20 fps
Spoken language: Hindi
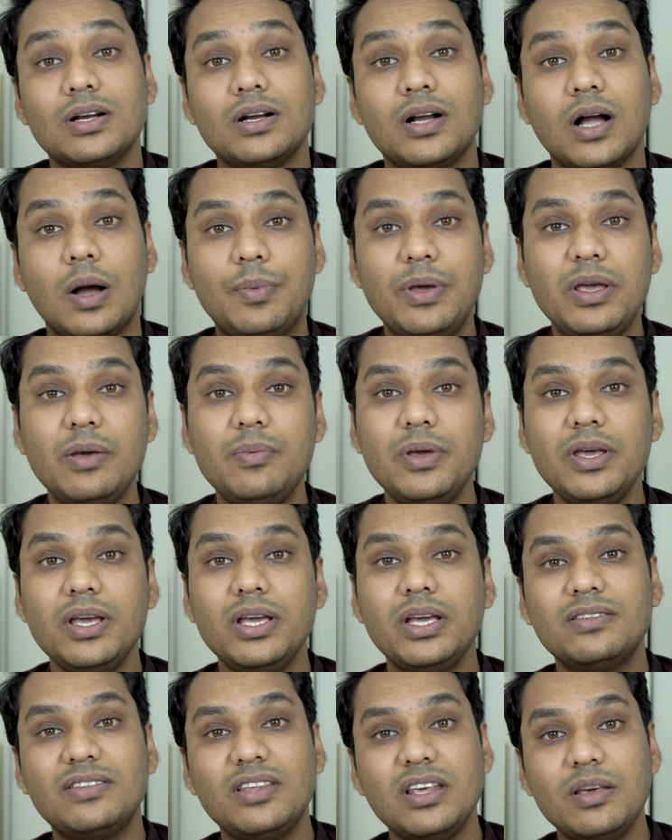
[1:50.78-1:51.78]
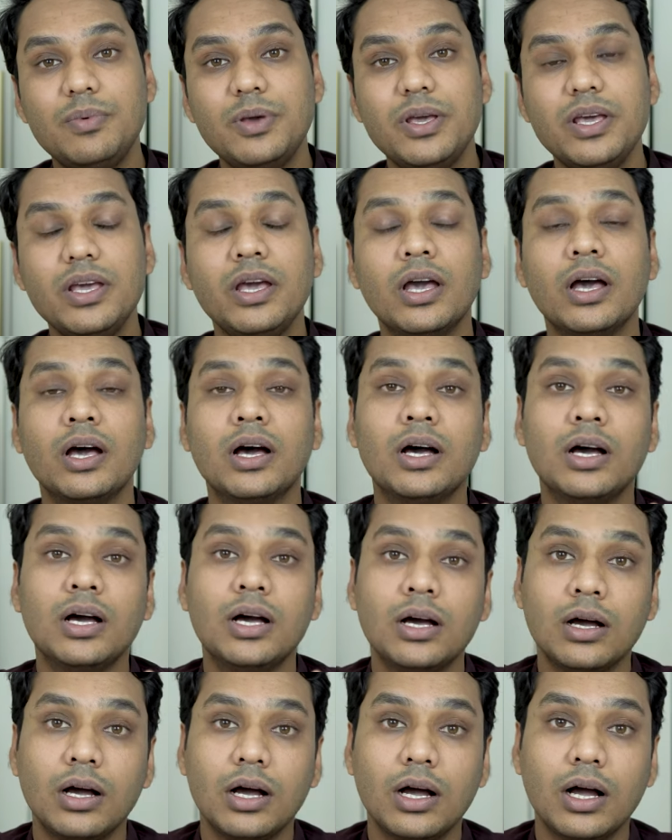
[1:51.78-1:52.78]
कभी भी किसी भी
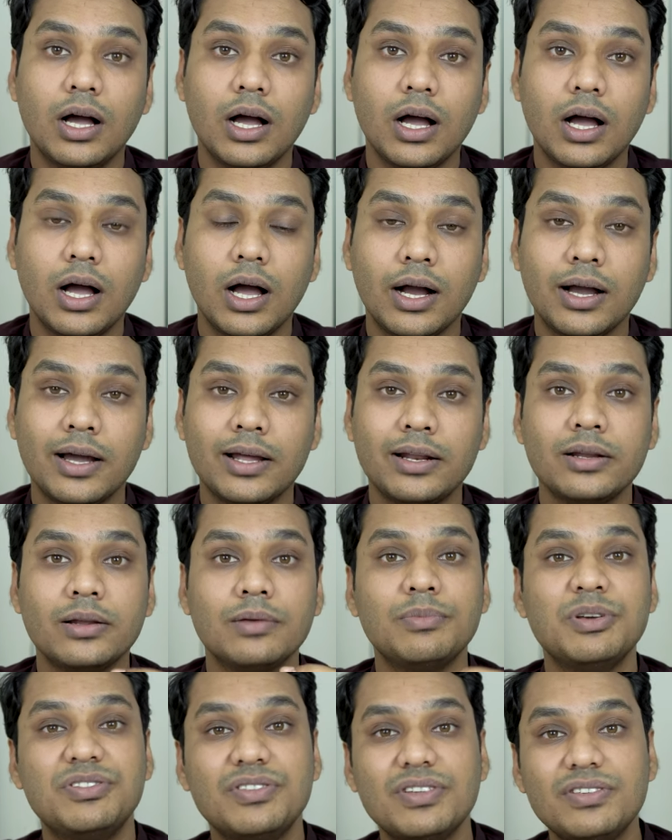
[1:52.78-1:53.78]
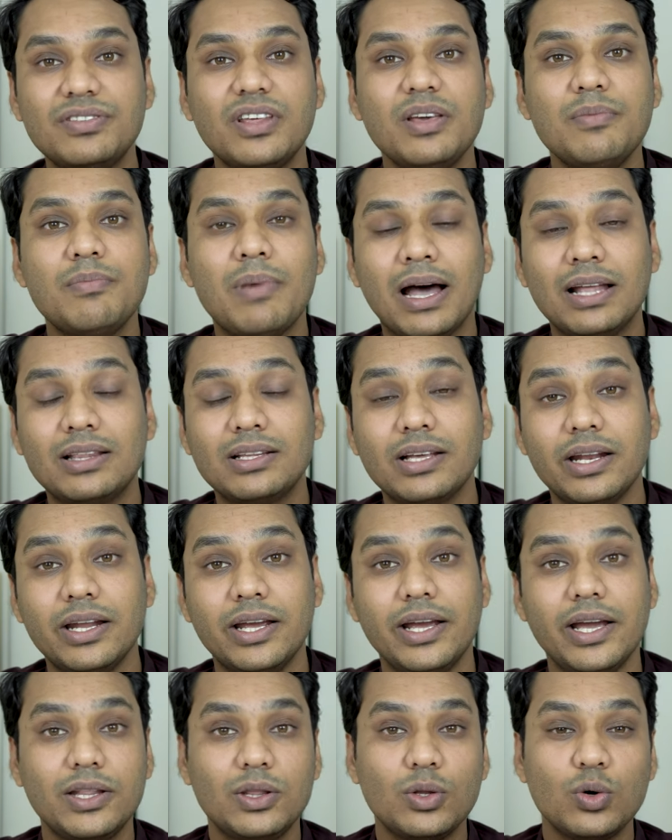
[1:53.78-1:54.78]
आ, अगर बिज़नेस की बात
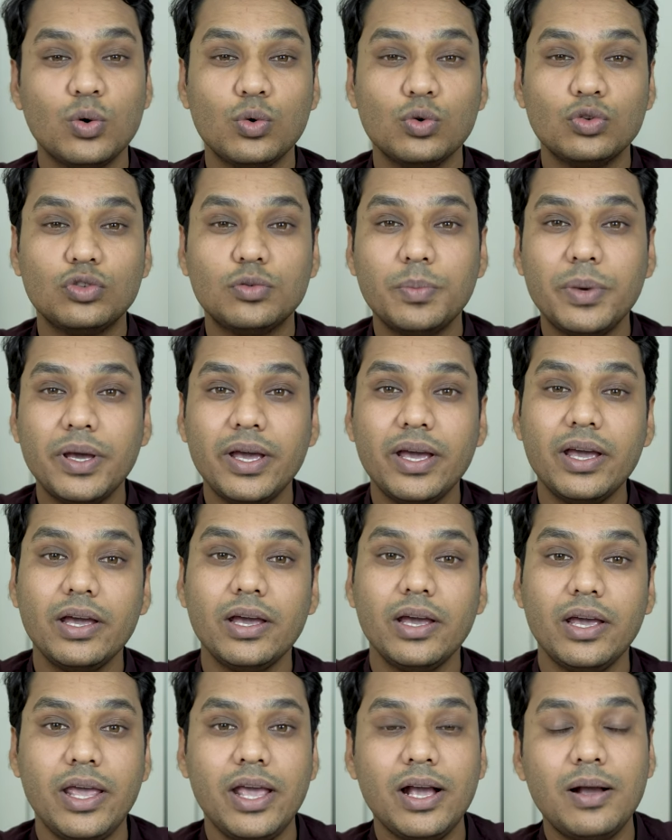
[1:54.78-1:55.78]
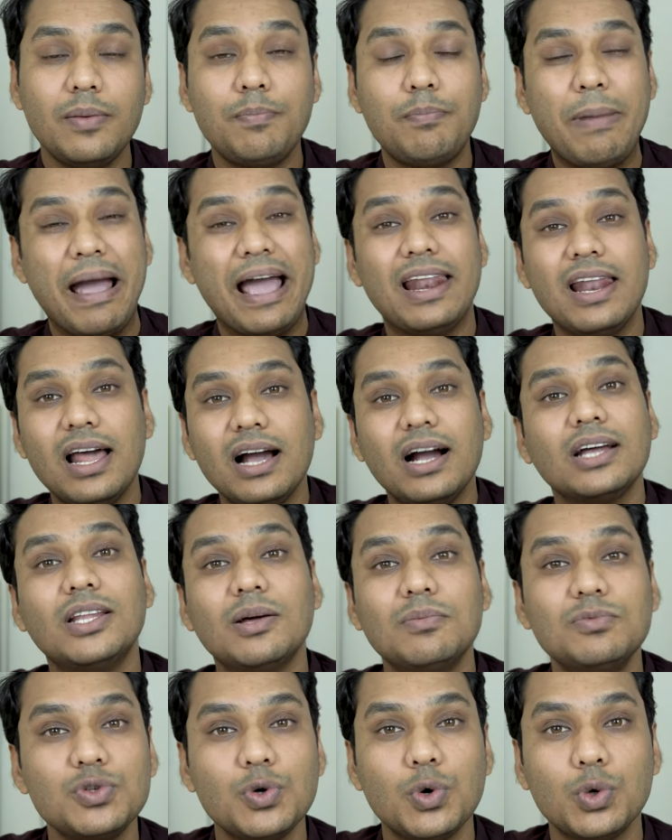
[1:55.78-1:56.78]
करेंगे तो उसमें एक पहला
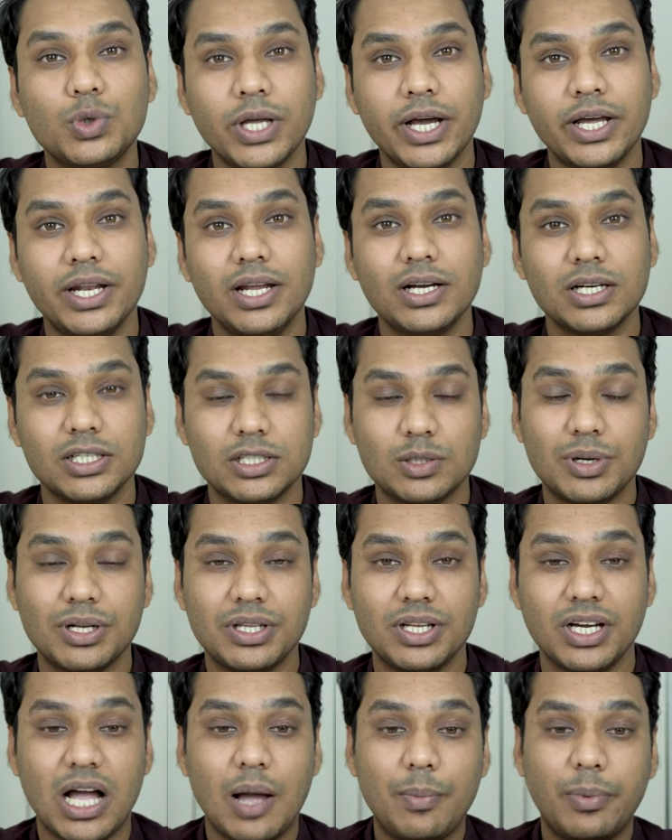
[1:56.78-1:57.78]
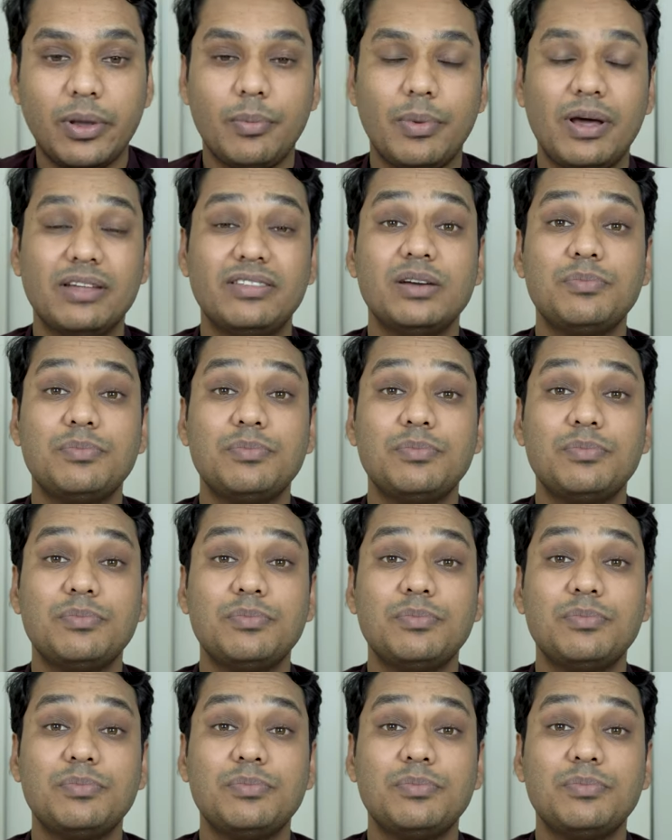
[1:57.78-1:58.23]
कदम जो होता है ना कस्टमर तक आपके पास